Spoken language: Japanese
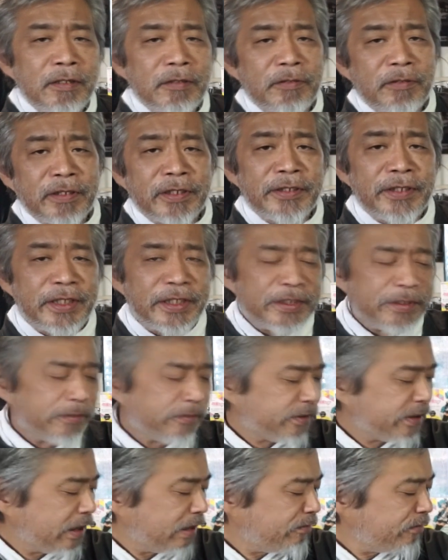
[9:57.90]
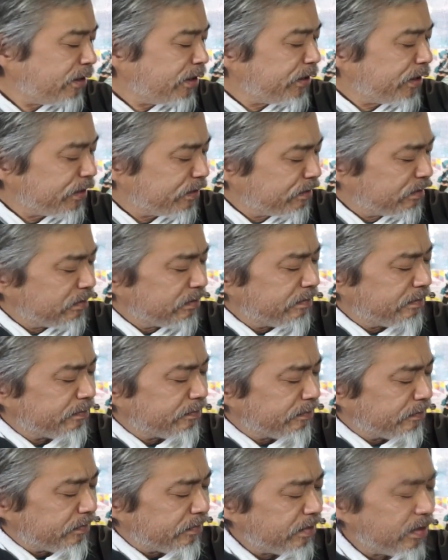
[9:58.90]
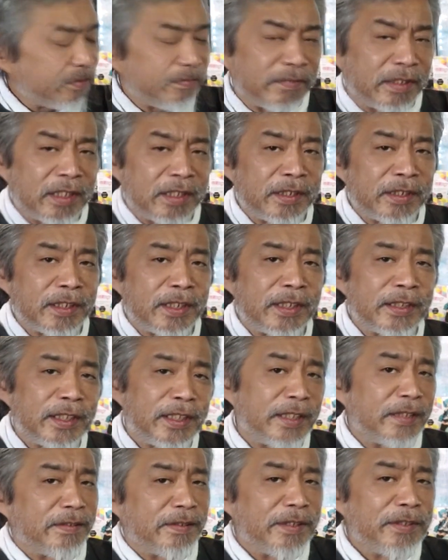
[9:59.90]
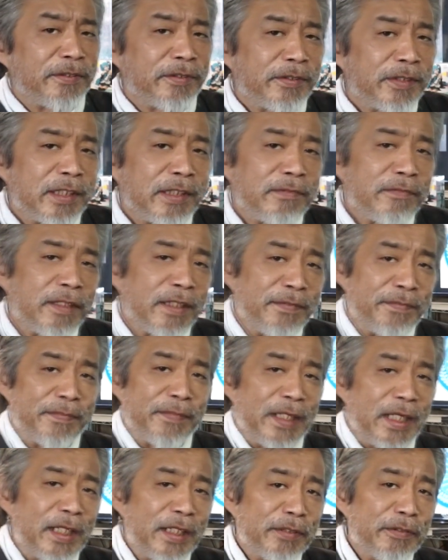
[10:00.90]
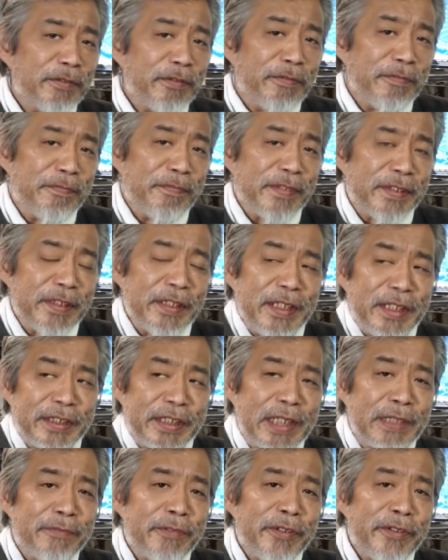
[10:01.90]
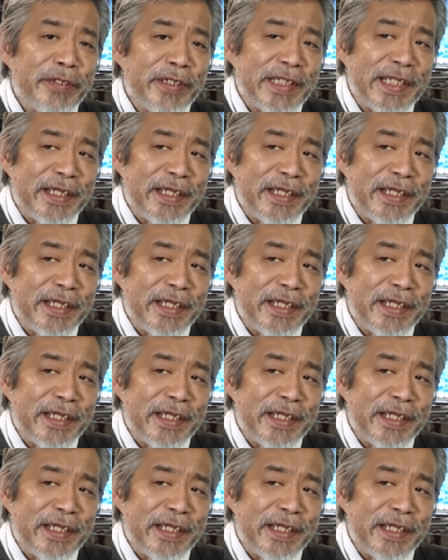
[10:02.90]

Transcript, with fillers: これで一応寒いです。なかなかね日本人はあの寒いを着